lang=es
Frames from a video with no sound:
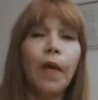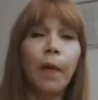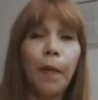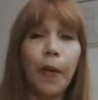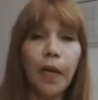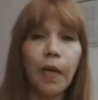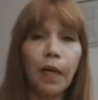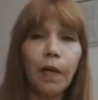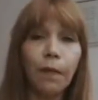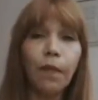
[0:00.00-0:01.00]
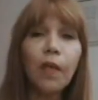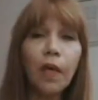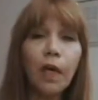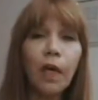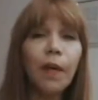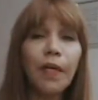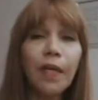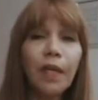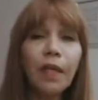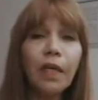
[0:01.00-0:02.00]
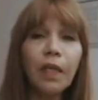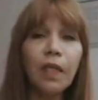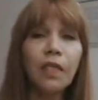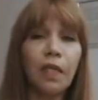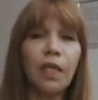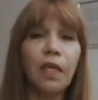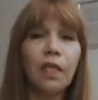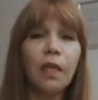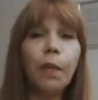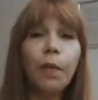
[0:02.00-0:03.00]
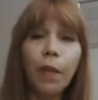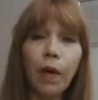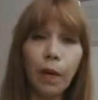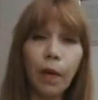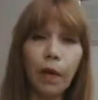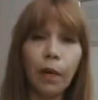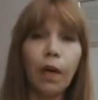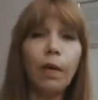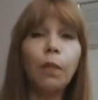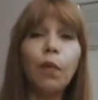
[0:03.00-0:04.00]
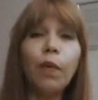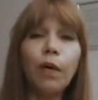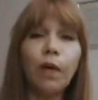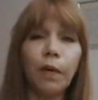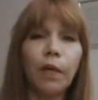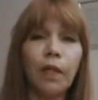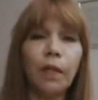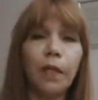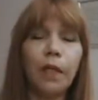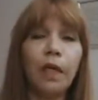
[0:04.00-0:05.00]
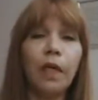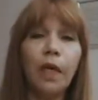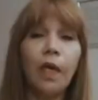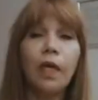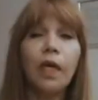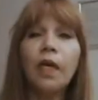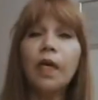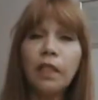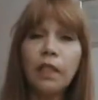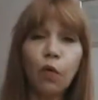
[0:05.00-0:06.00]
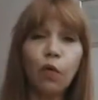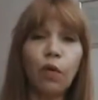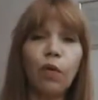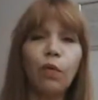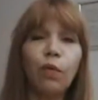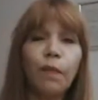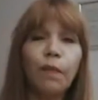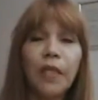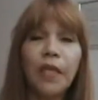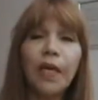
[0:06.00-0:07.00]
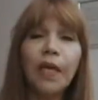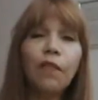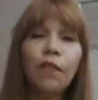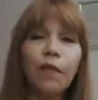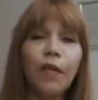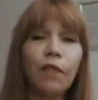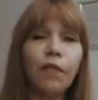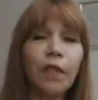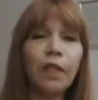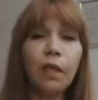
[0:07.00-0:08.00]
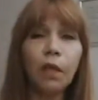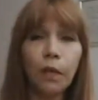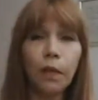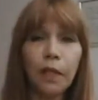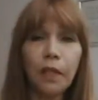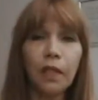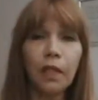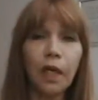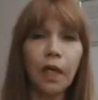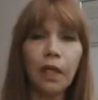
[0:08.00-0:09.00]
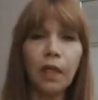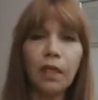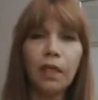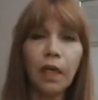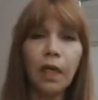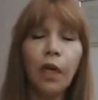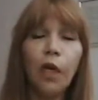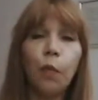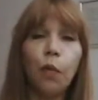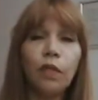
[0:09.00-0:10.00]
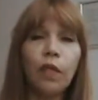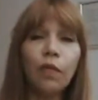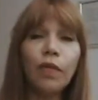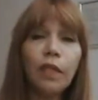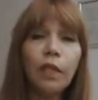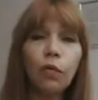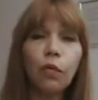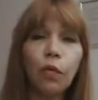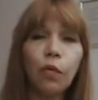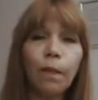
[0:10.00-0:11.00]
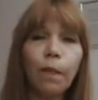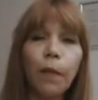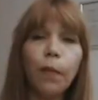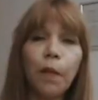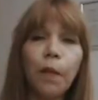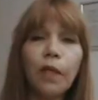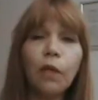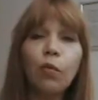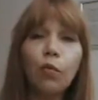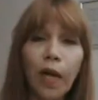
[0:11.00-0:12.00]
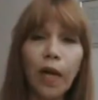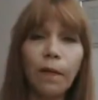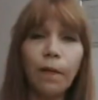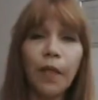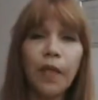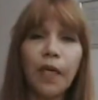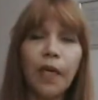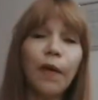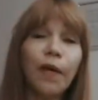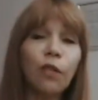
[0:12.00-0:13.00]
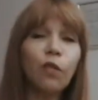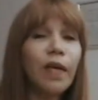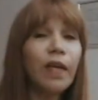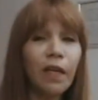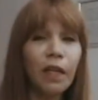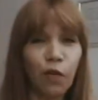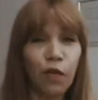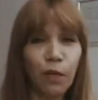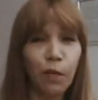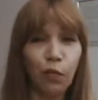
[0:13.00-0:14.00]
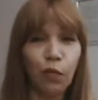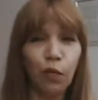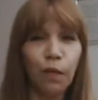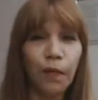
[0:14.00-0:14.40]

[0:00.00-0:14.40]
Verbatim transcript: para, eh, a manera de, enseñanza al público abiertamente, eh, sin costo alguno, ya que la Gran Fraternidad Universal se caracteriza por ser una institución puramente cultural que abarca todas las religiones del mundo.